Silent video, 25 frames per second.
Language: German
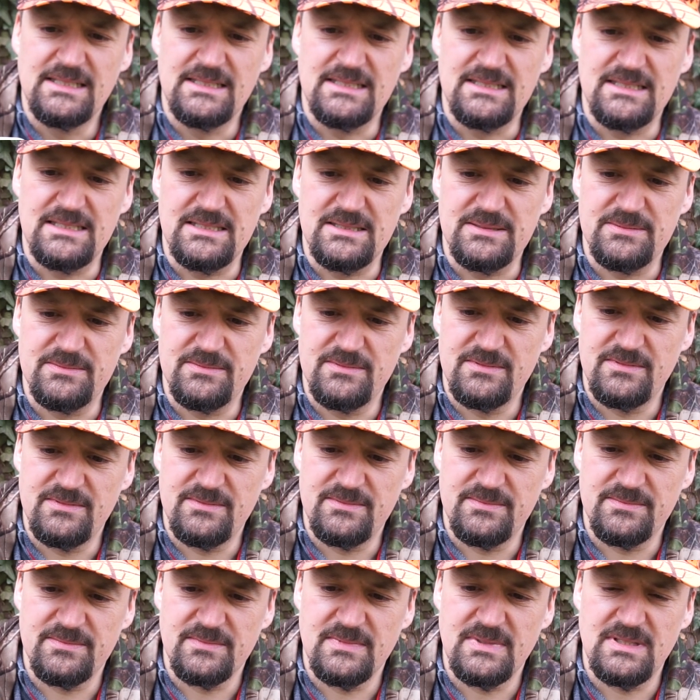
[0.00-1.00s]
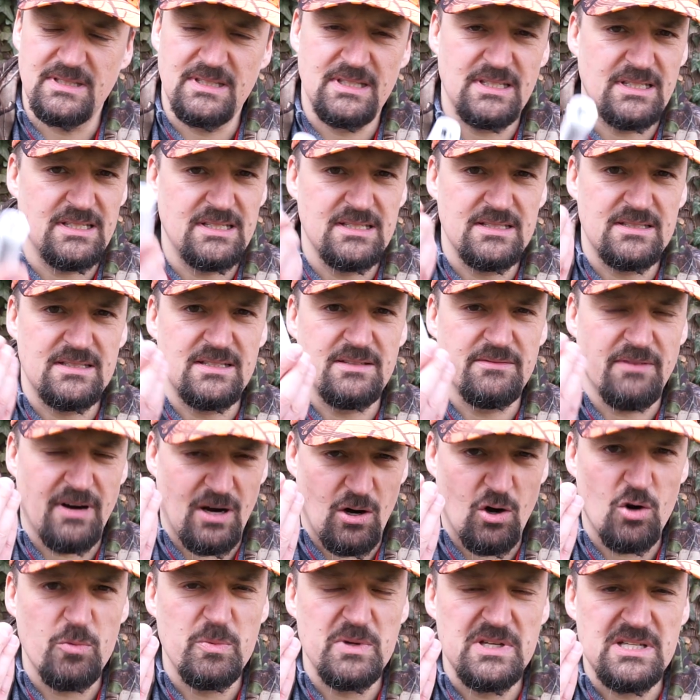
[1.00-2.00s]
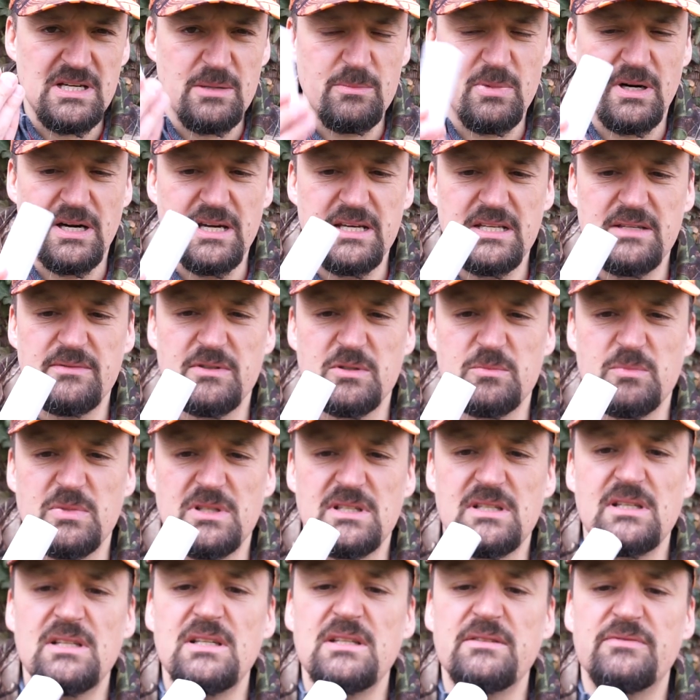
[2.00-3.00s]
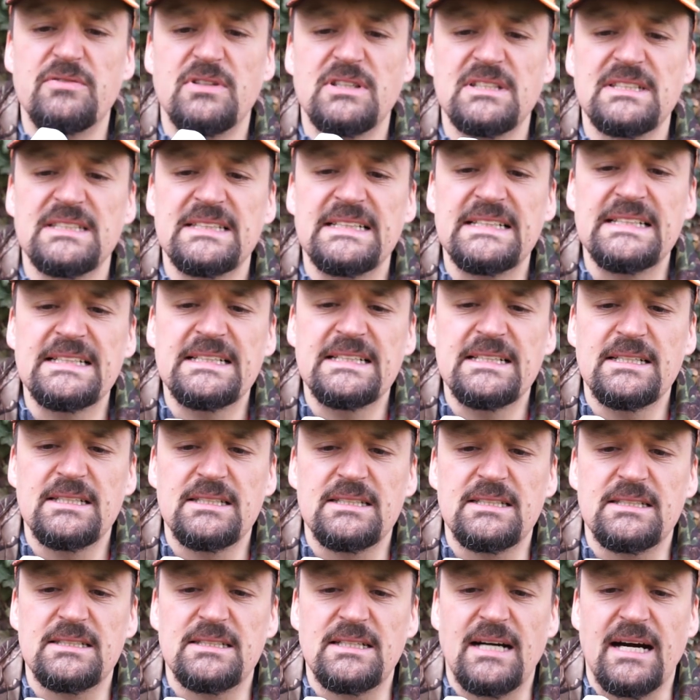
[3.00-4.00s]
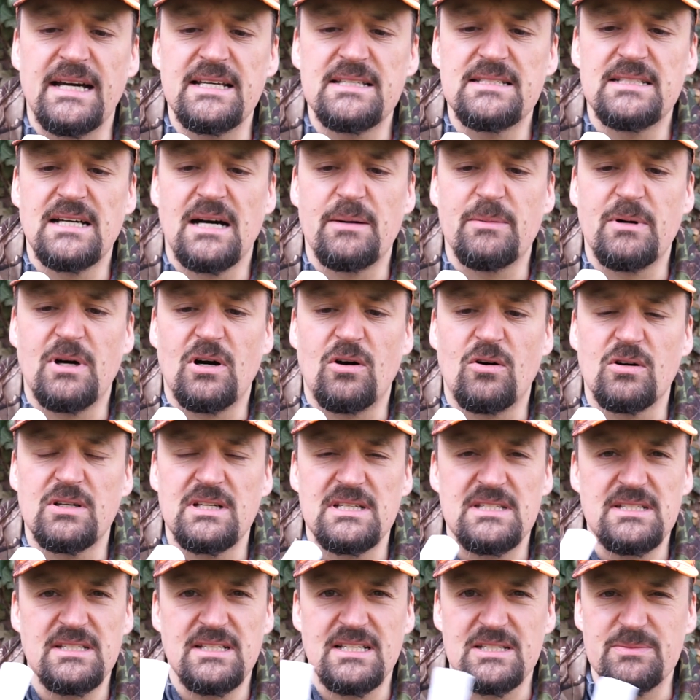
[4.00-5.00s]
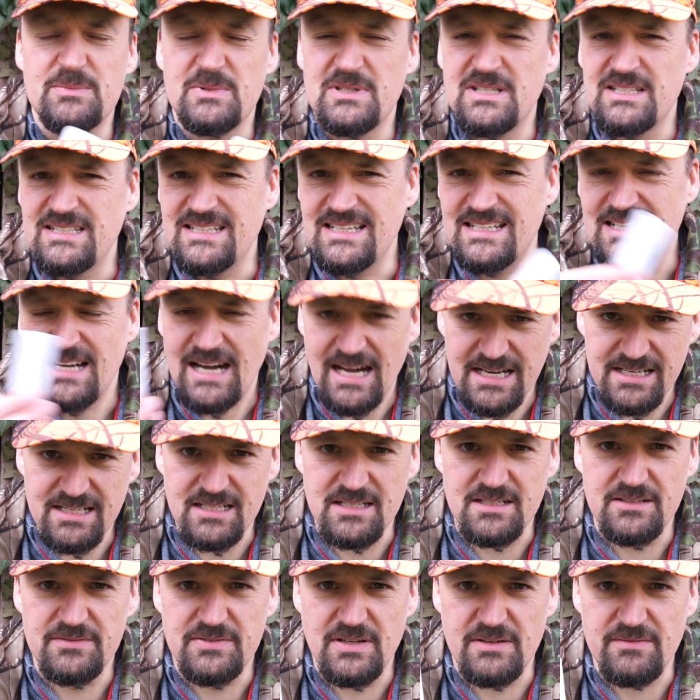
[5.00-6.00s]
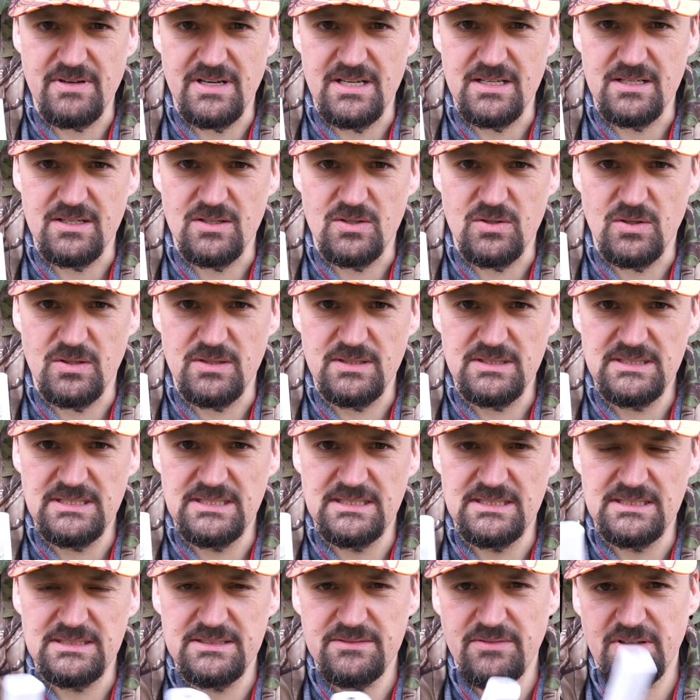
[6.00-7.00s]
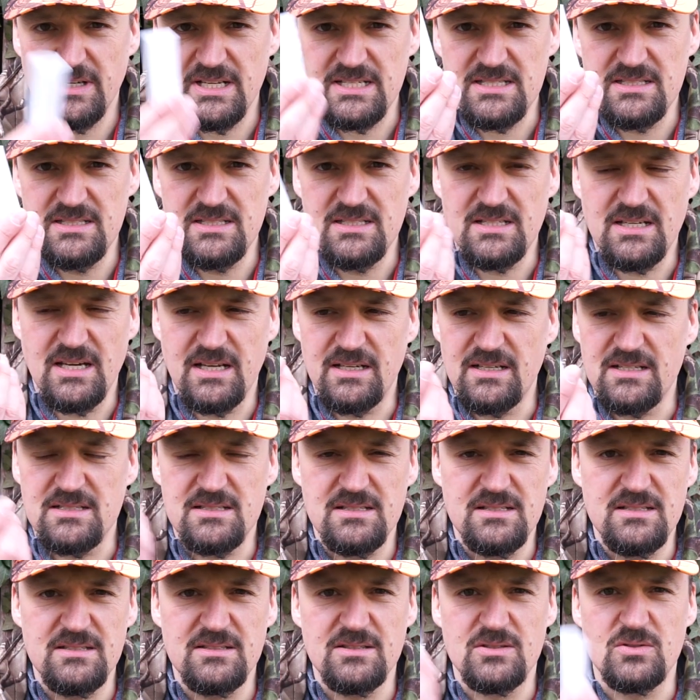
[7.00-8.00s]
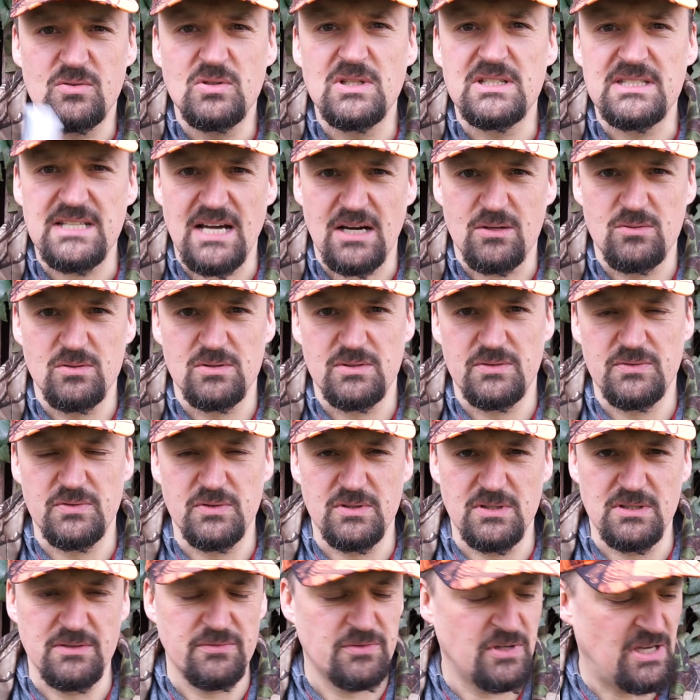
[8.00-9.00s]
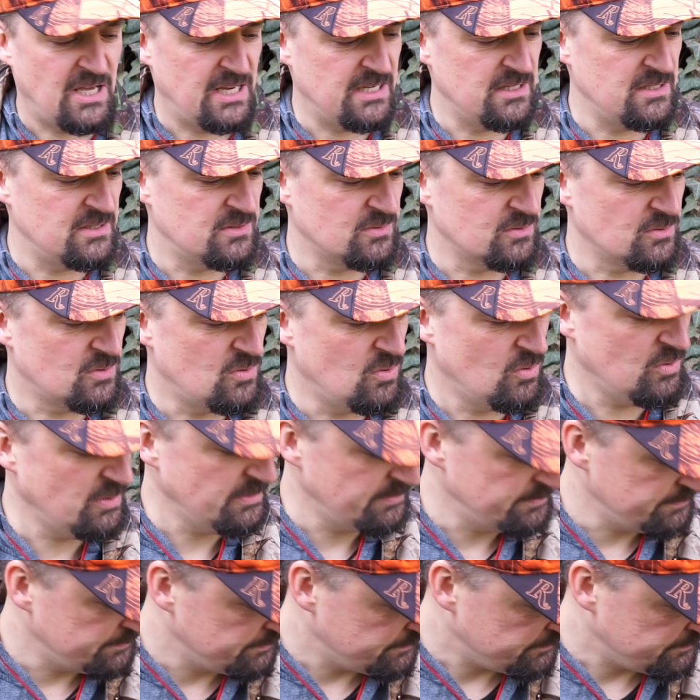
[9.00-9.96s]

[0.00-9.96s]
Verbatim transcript: Ähm, die, ist, die war auch mit dabei, die wird mitgeliefert. Äh, heißt aber auch, dass ihr das mit jeder anderen verwenden könnt. Ne? Wer das nicht kennt, das sind diese Zusatzakkus für, für Handys und Co.